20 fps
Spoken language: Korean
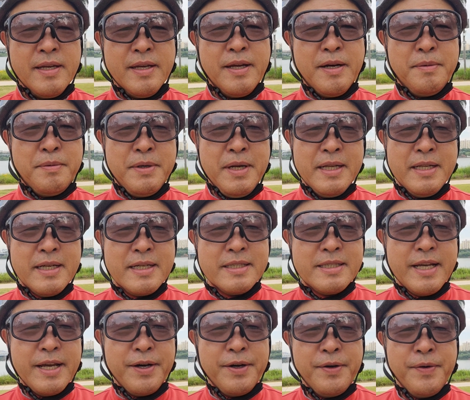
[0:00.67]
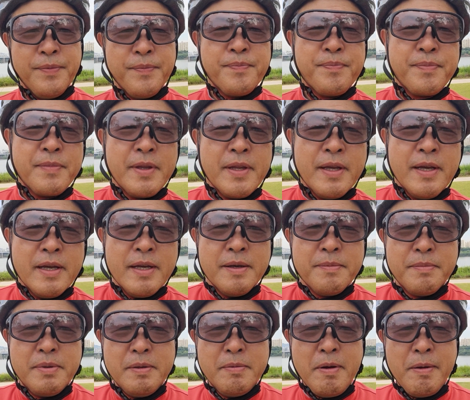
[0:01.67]
여러분 안녕하세요
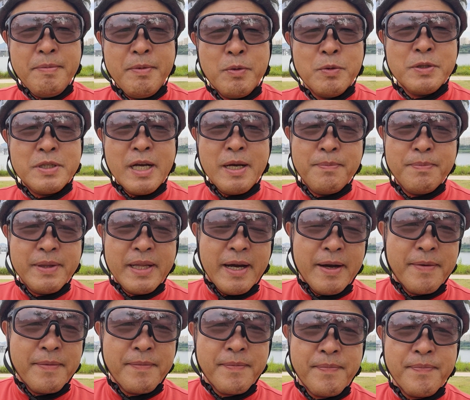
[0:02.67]
비밤의 홍자입니다